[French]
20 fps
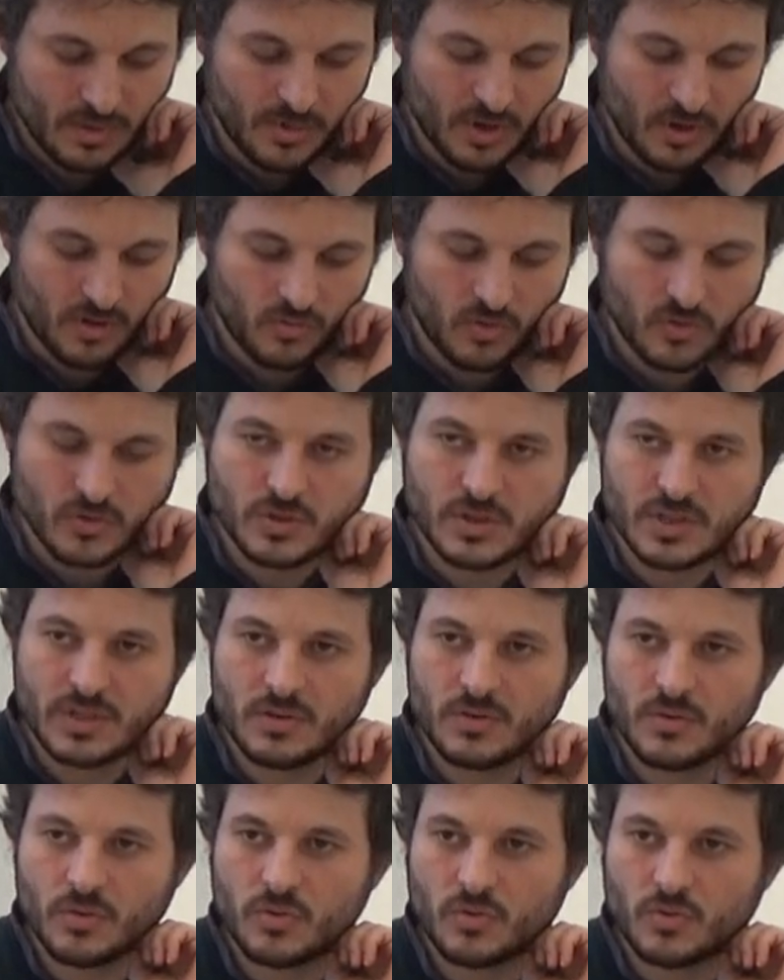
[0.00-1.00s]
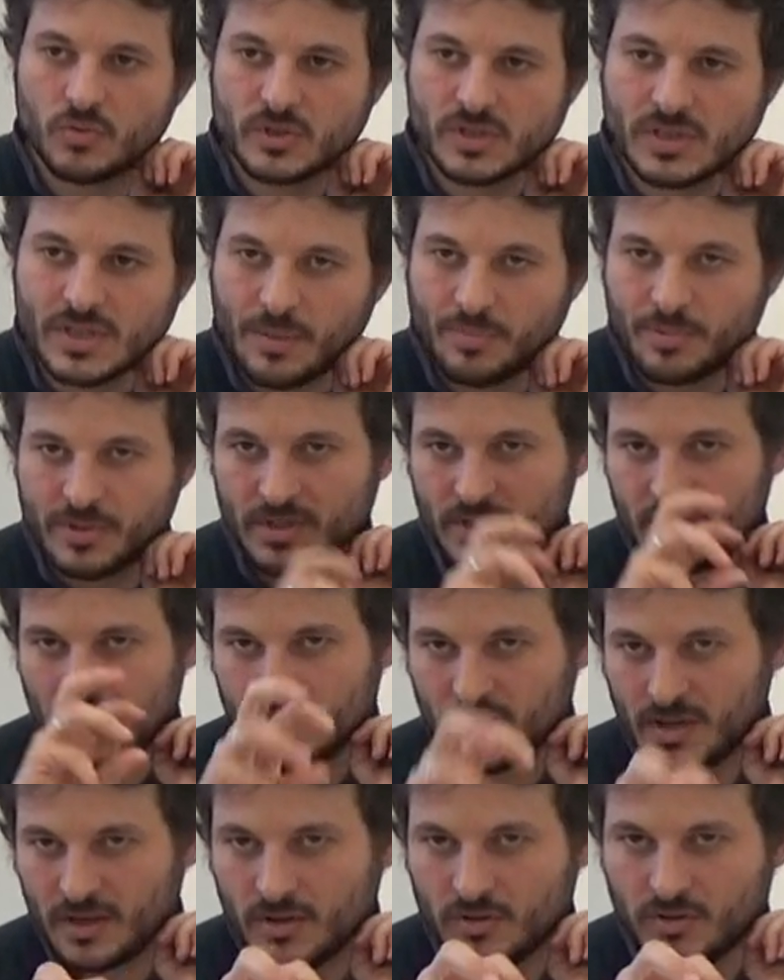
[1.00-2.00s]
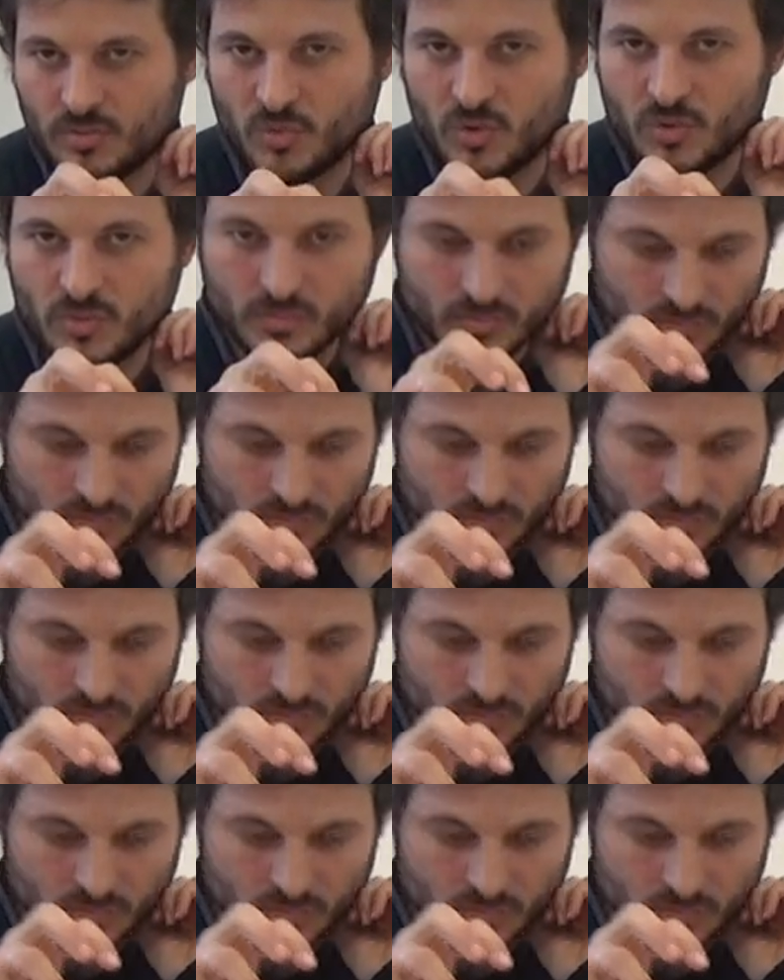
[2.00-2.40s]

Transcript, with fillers: mais il renvoie aussi au concept qu'il y a derrière le mot.